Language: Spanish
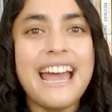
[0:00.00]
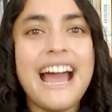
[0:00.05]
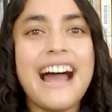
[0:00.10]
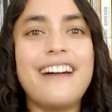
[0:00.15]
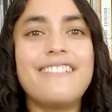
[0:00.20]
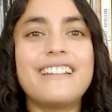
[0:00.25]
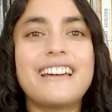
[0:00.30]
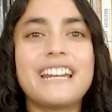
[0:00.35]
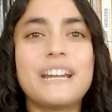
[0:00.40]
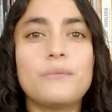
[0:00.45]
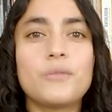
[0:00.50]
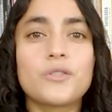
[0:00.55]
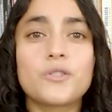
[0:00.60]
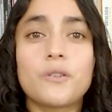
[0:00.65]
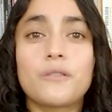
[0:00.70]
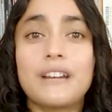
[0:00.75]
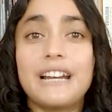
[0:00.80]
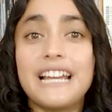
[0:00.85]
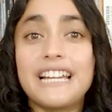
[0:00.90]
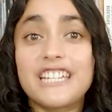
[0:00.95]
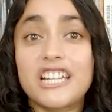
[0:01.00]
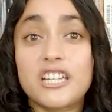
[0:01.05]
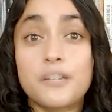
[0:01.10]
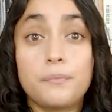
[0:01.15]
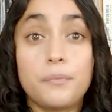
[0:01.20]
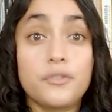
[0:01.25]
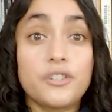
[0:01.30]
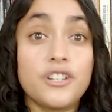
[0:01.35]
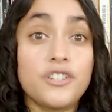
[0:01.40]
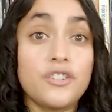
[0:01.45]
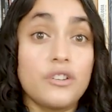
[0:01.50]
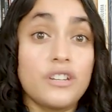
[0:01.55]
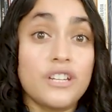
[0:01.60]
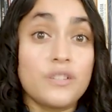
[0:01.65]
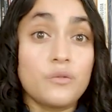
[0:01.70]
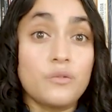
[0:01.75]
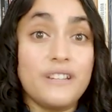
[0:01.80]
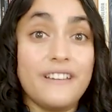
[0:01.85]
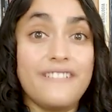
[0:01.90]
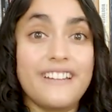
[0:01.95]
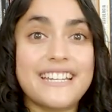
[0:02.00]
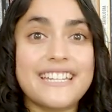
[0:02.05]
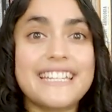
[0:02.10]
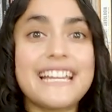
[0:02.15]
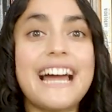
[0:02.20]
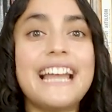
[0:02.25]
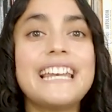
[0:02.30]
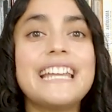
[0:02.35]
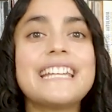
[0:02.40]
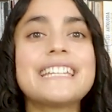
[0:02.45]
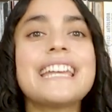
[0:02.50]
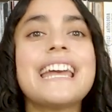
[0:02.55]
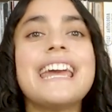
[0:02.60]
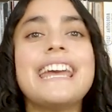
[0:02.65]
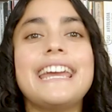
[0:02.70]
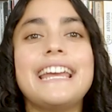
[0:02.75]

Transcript: Hablaremos sobre las exposiciones universales,